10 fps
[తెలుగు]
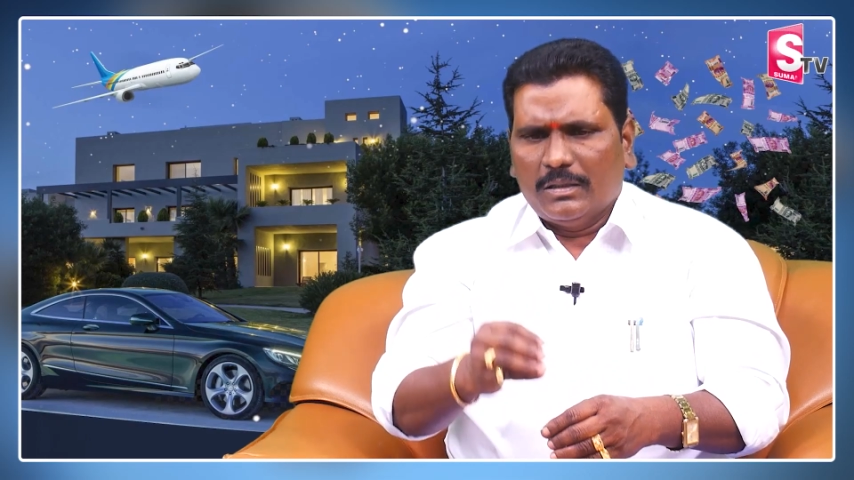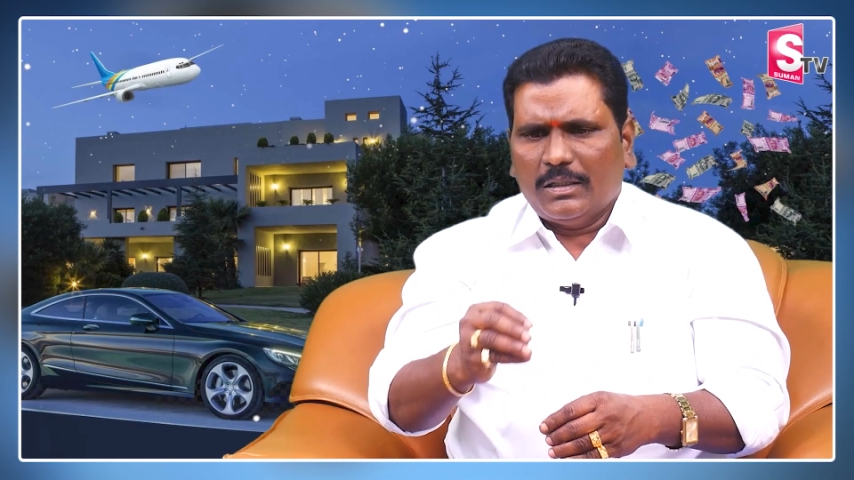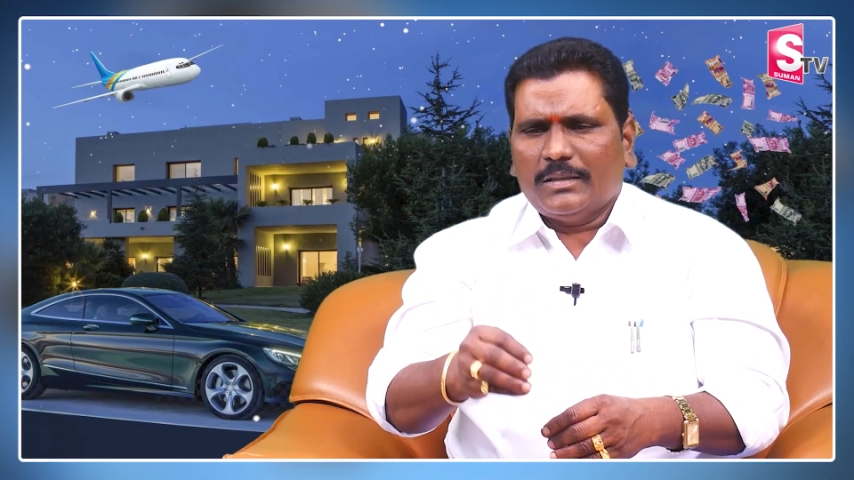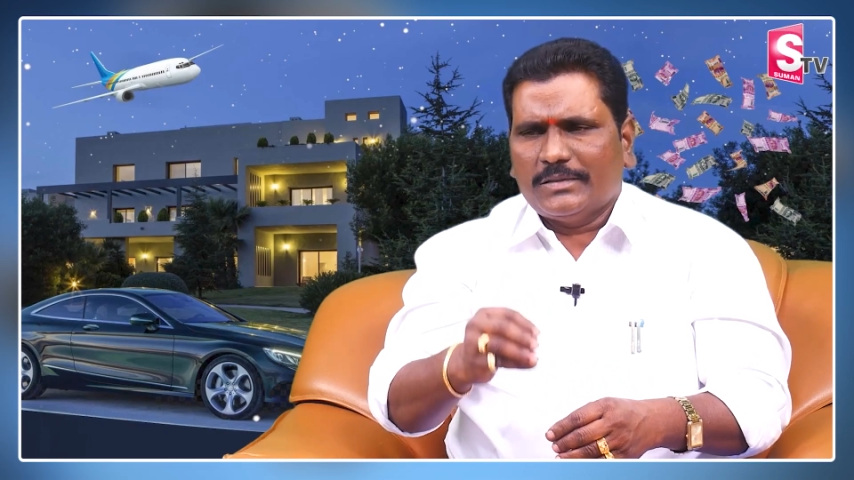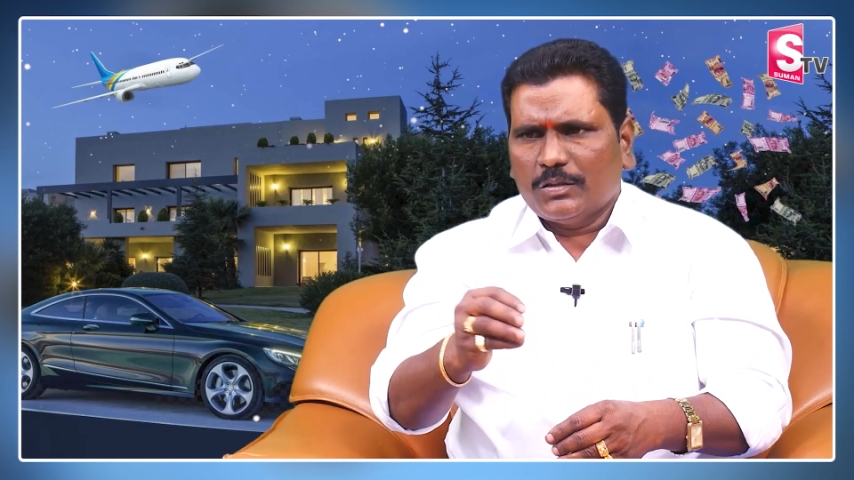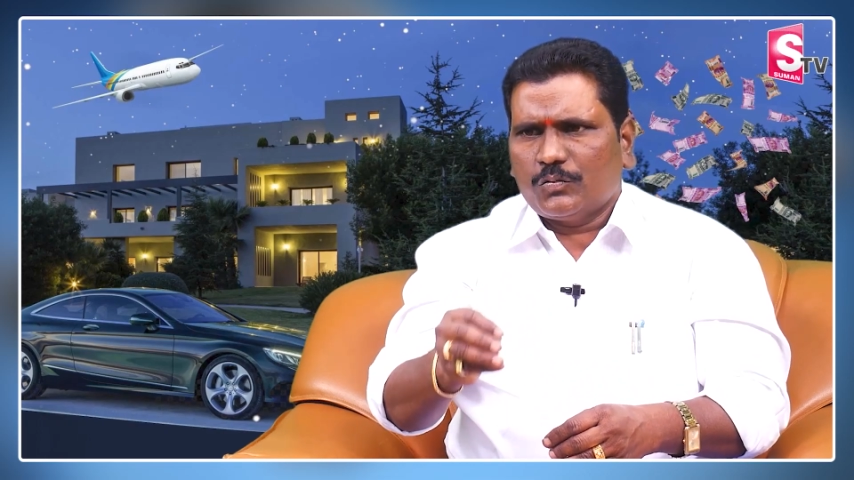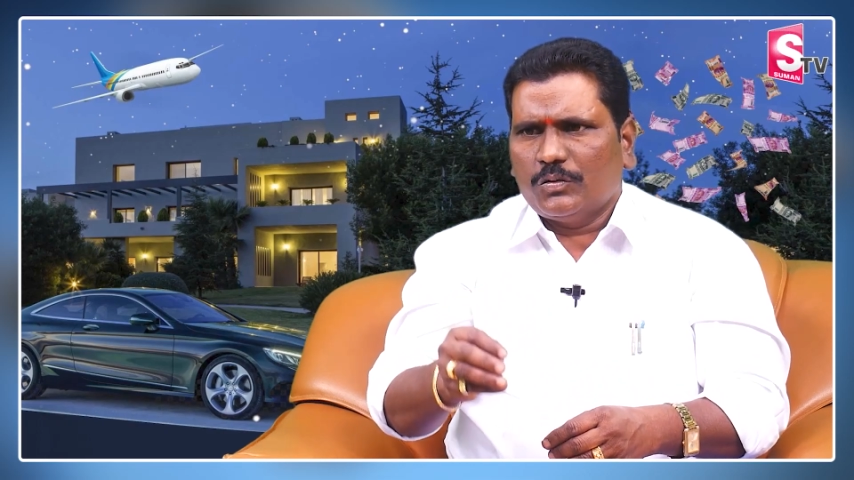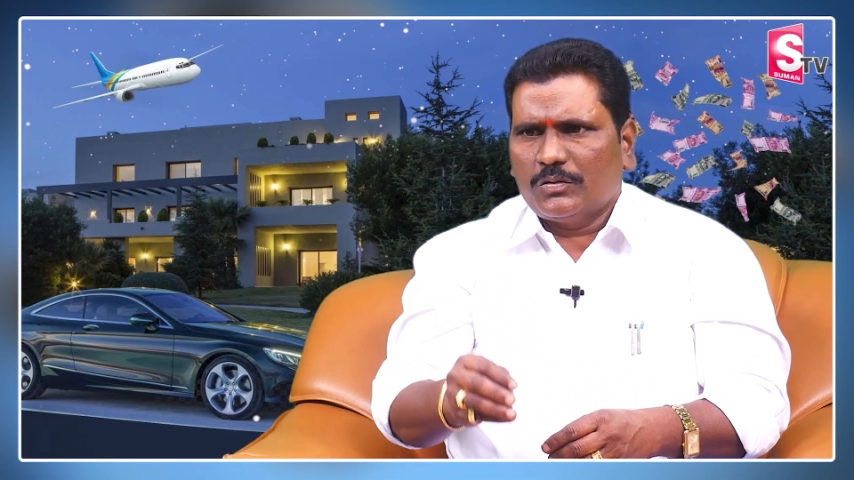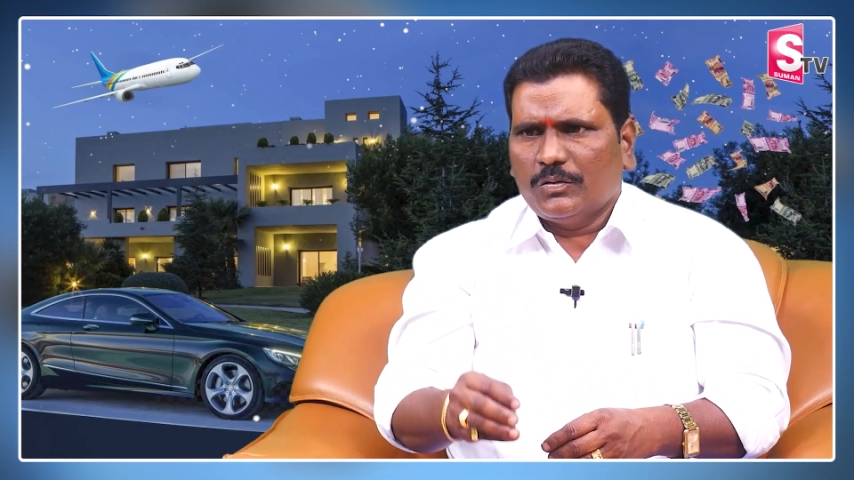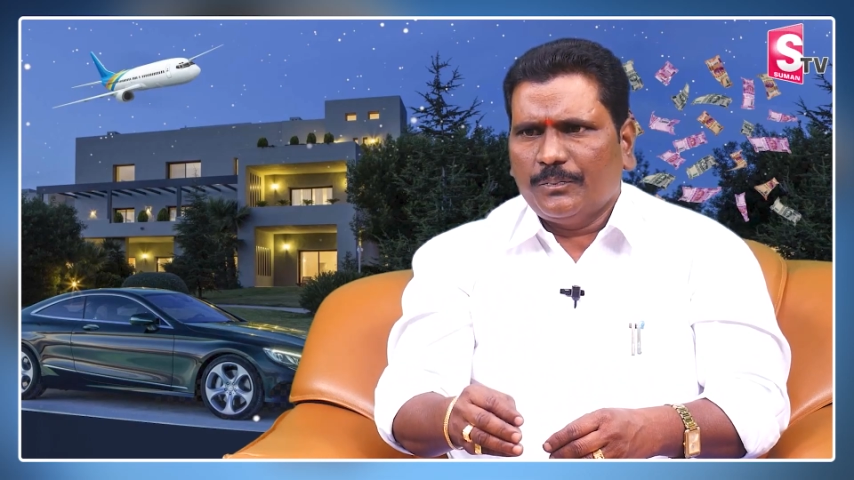ఇలా
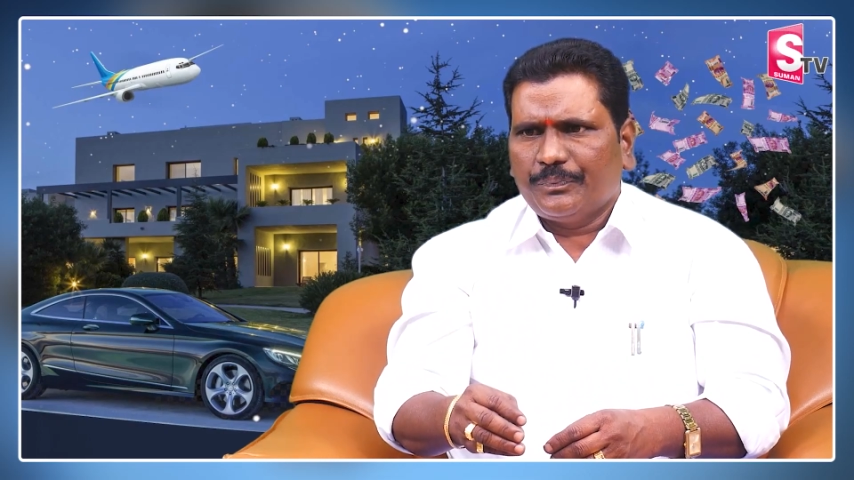చేసుకుంటూ